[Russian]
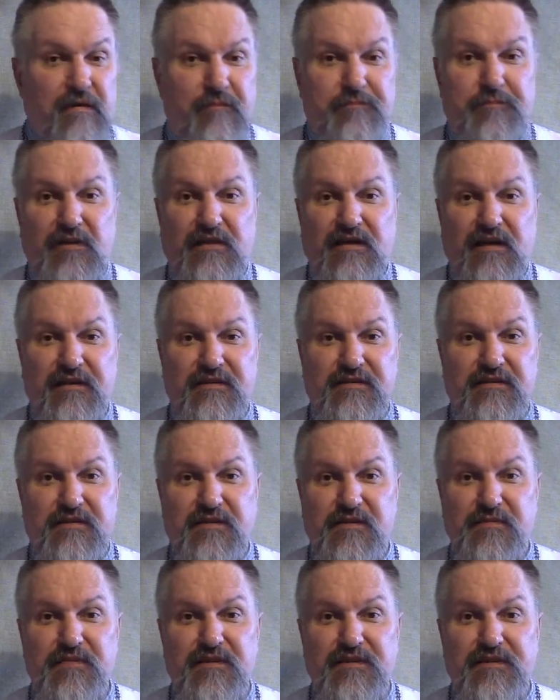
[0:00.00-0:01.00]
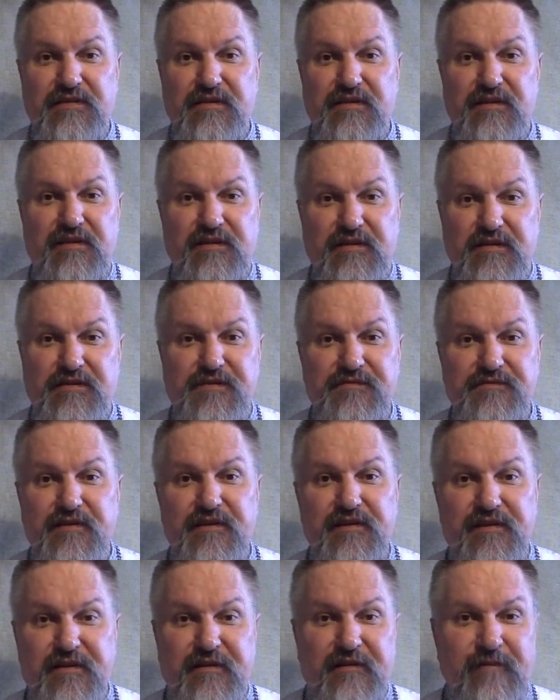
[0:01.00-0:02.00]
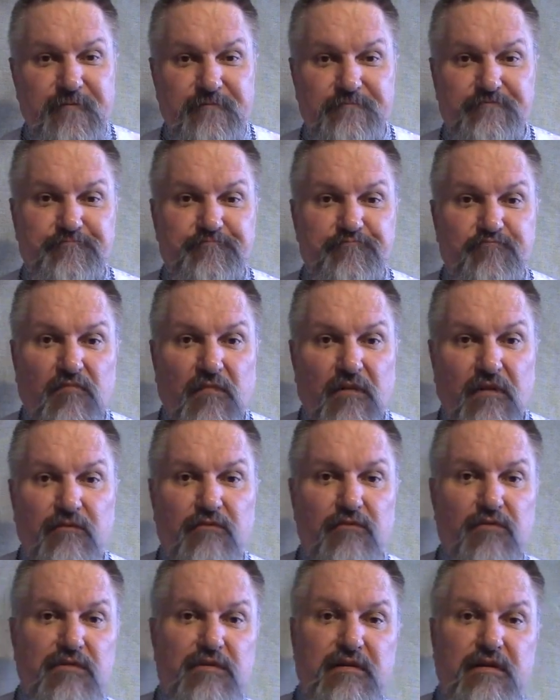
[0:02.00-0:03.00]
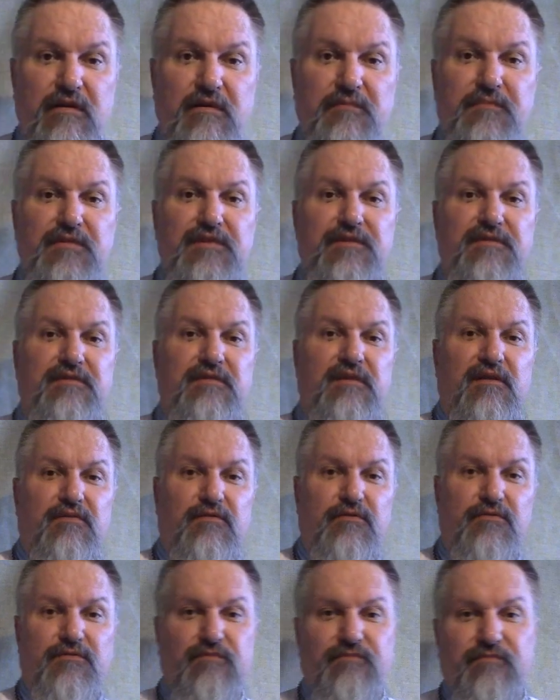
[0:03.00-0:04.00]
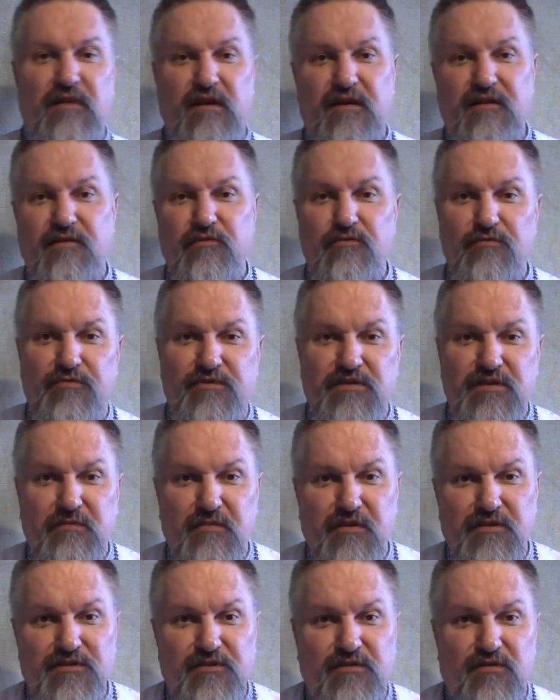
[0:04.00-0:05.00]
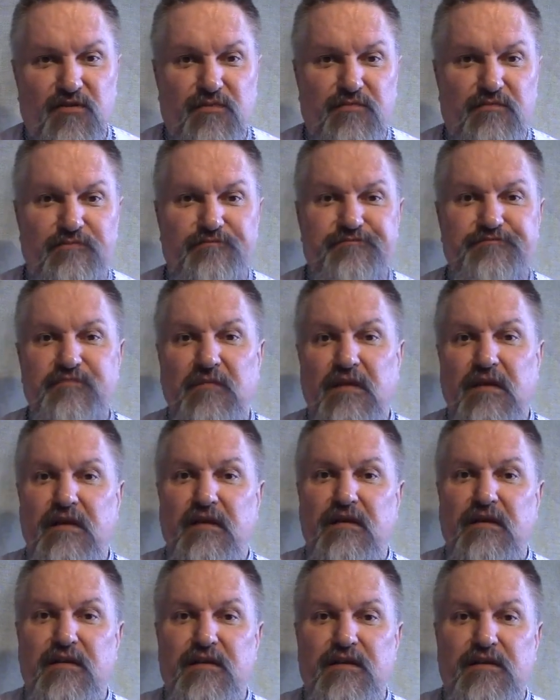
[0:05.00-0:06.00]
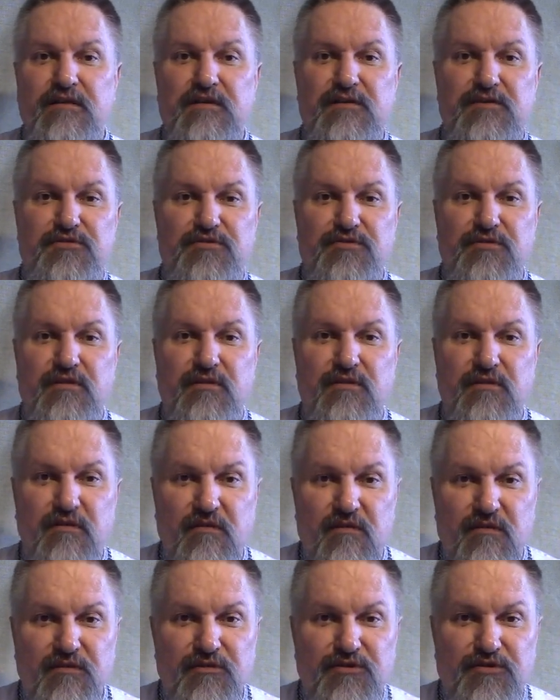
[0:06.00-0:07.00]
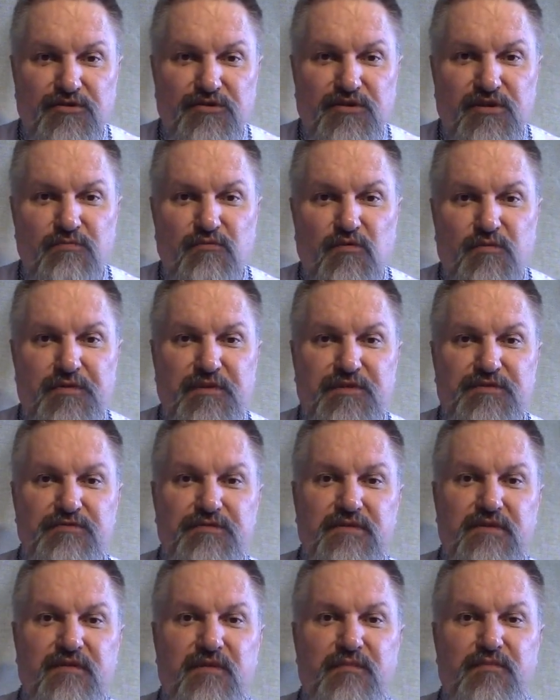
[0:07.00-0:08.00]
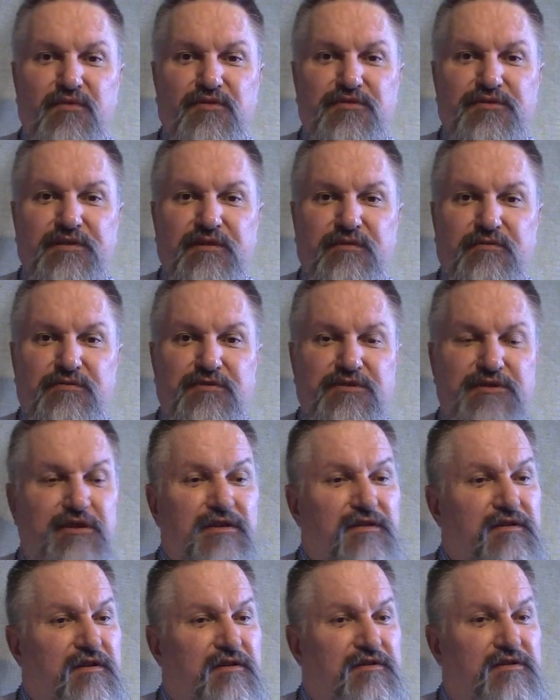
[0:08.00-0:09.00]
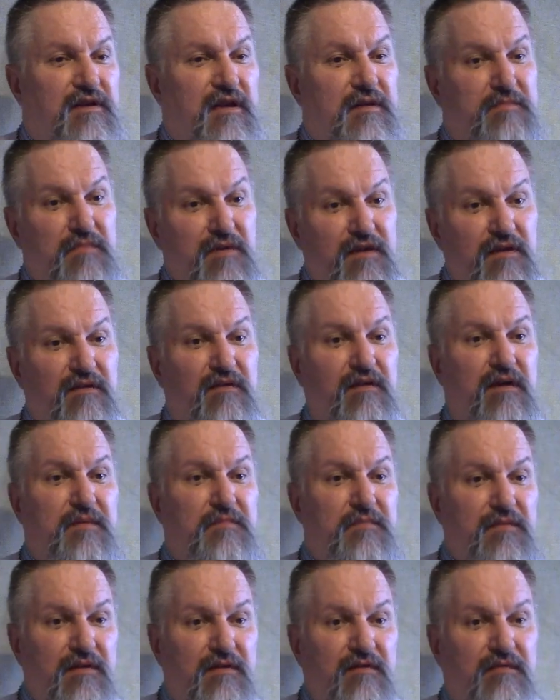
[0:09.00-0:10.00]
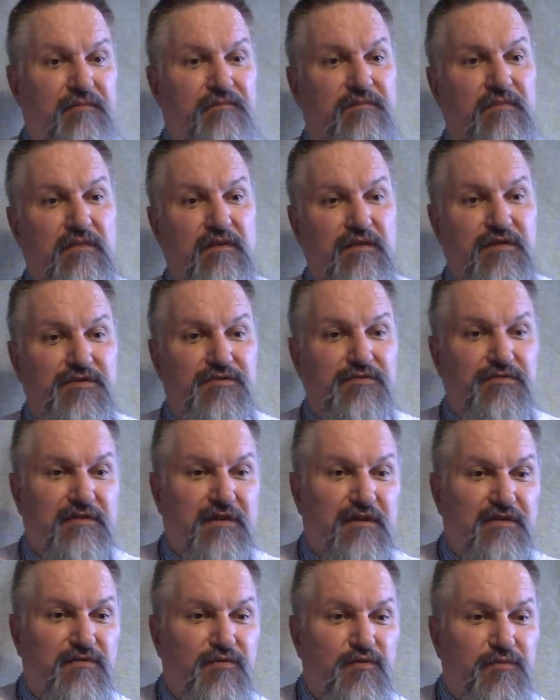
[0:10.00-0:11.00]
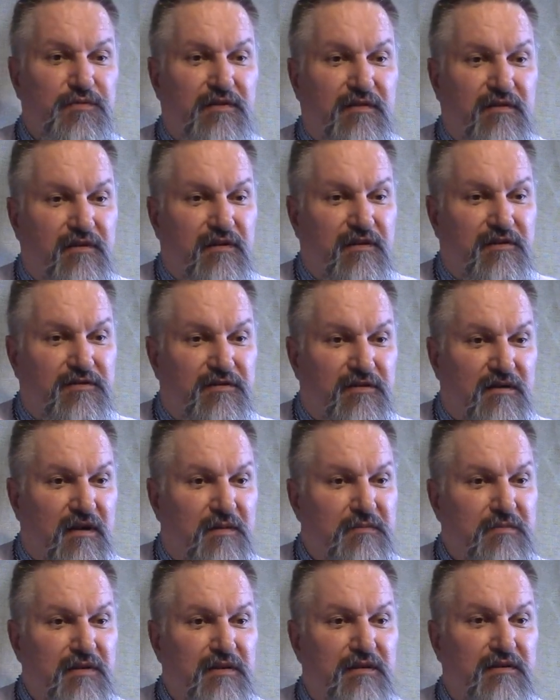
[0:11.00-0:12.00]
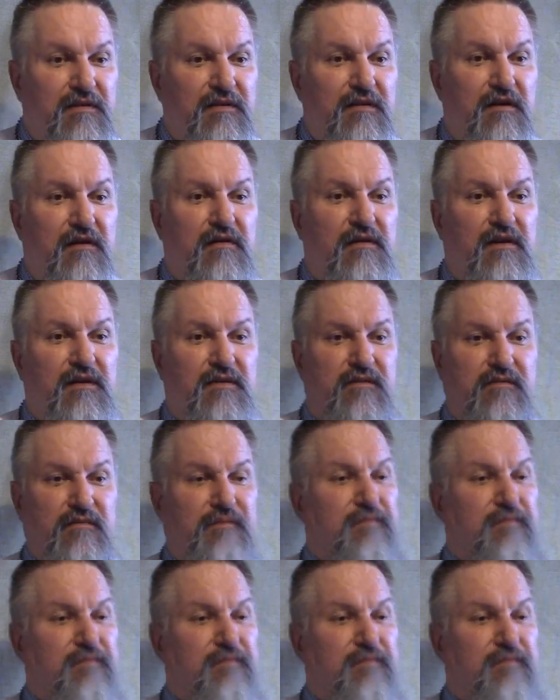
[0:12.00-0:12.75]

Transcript: пытается сбить с веры вот, мир народу. Аллилуйя, шаббат шалом. ищущему присутствие Божие. он щит наш. Аминь, аминь. Иисус заступник наш. Аминь, Николай.